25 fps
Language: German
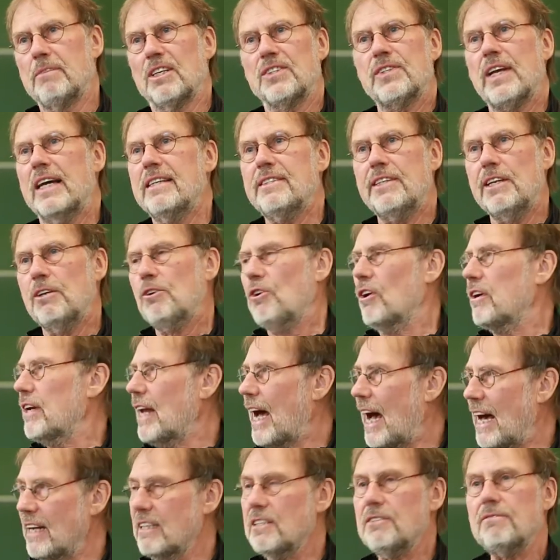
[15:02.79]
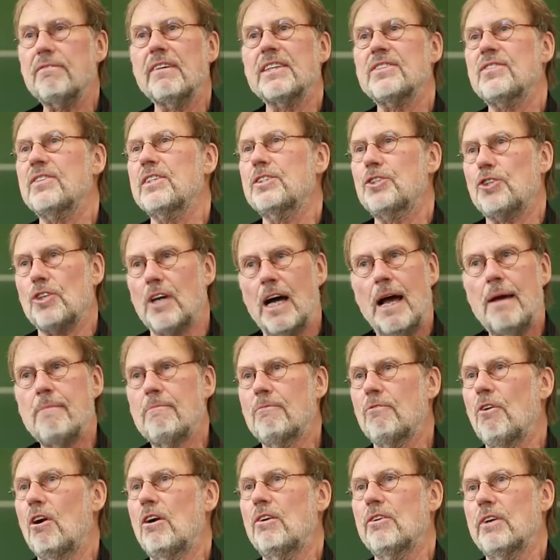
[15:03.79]
Das heißt, die können alles, was sie
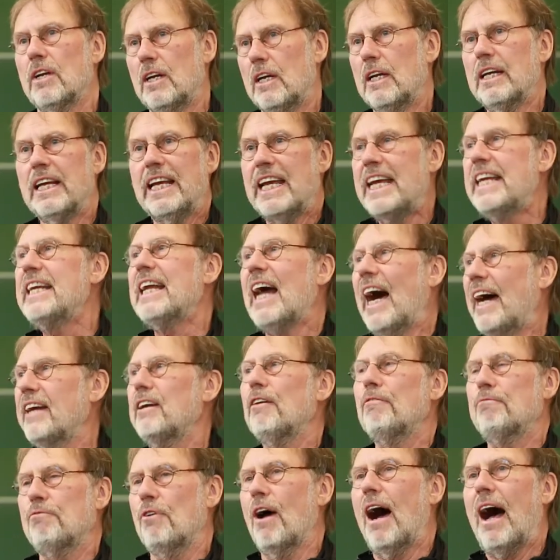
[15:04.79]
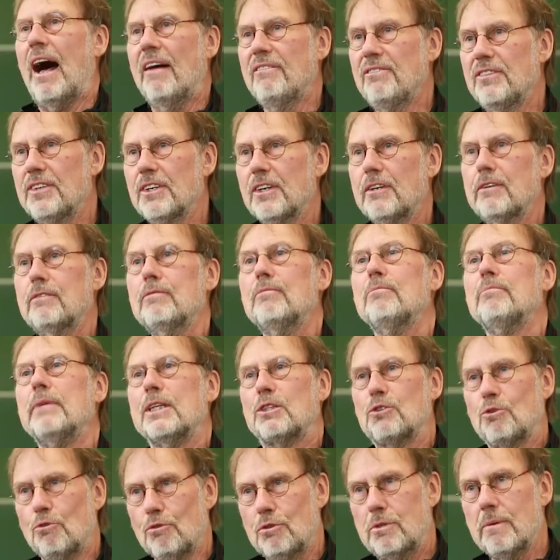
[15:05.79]
schreiben wollen, in einer für anderen
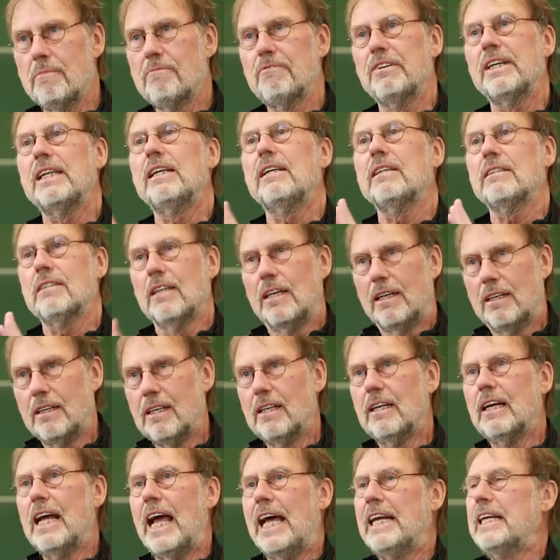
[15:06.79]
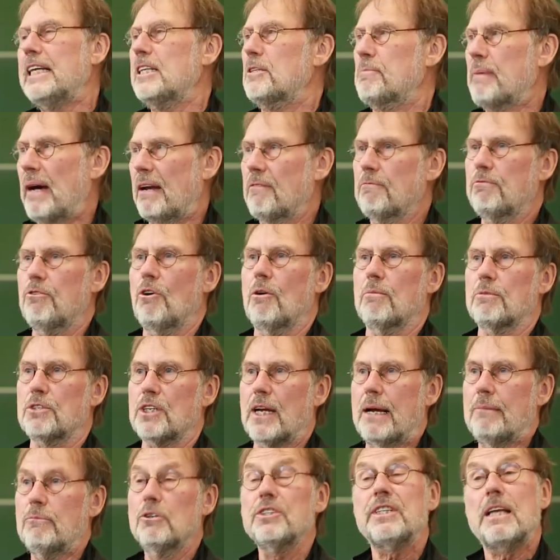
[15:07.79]
mit gutem Willen erlesbaren Form
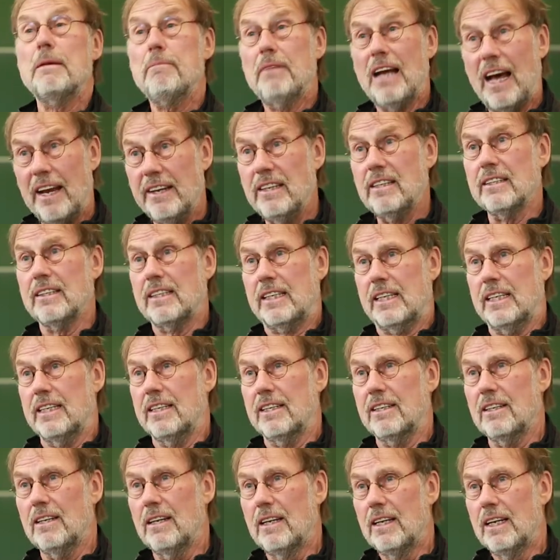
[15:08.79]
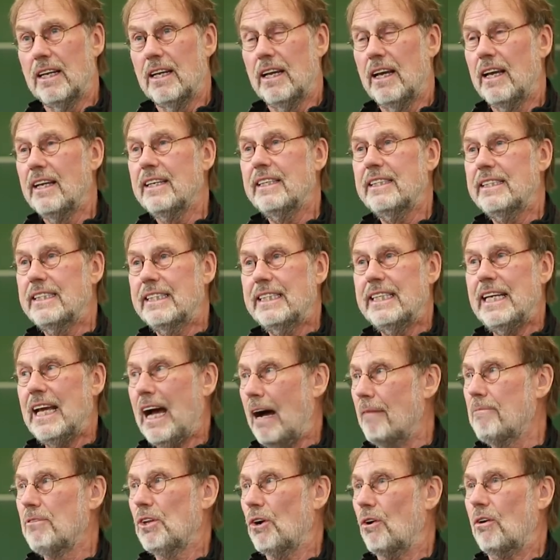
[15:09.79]
schreiben. Und es gibt andere Kinder, die
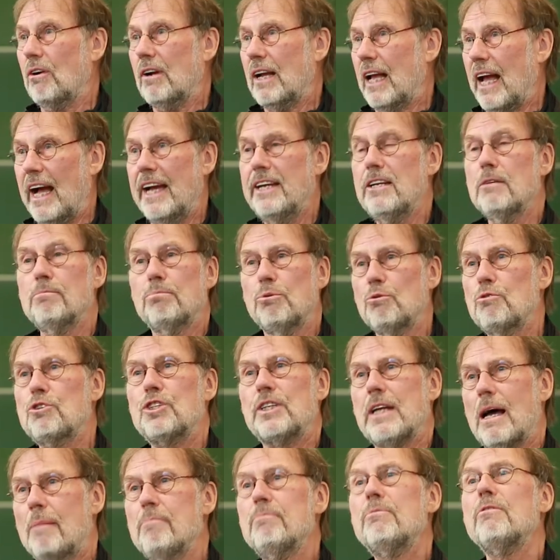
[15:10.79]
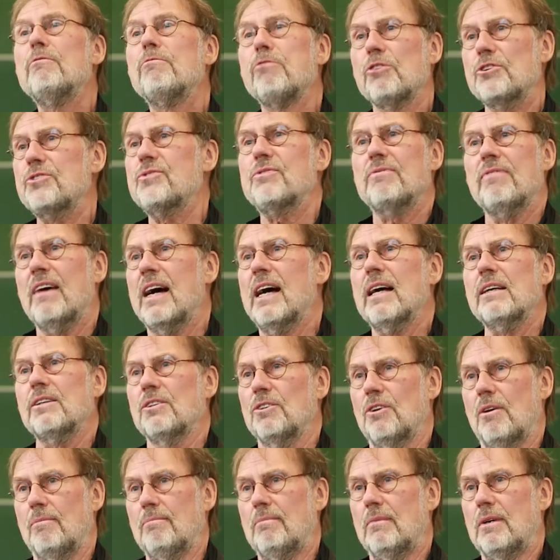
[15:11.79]
haben noch keine Buchstaben bewusst
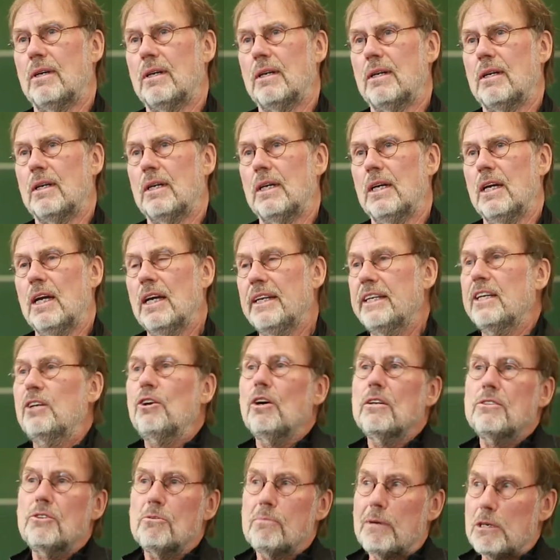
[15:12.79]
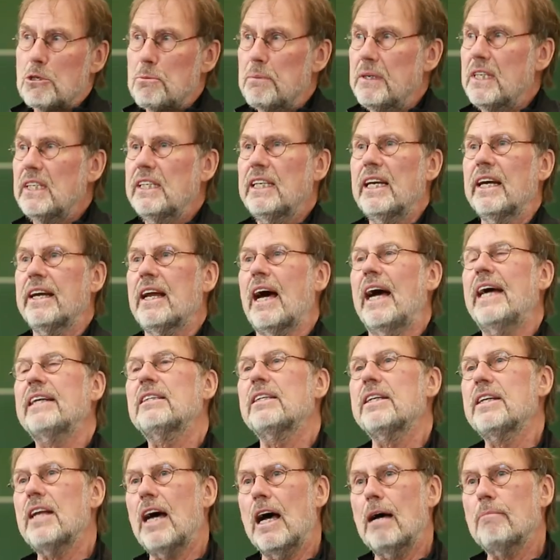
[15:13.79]
wahrgenommen. Die können zum Beispiel nicht ihren
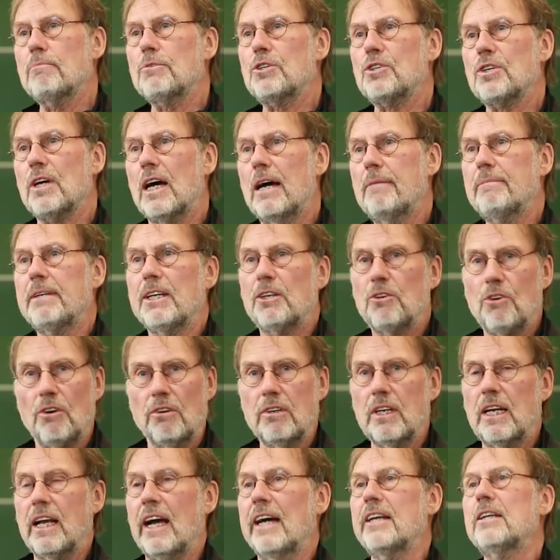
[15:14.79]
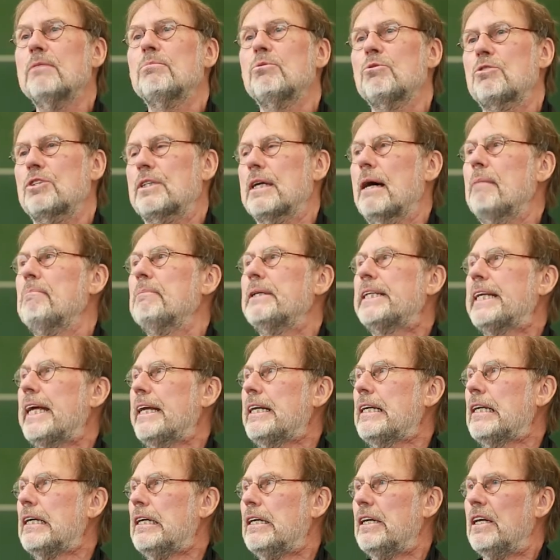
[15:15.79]
eigenen Namen schreiben, die können keine Buchstaben
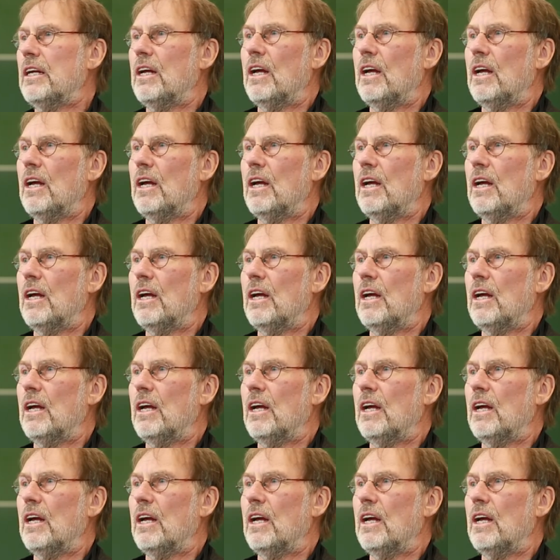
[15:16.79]
benennen.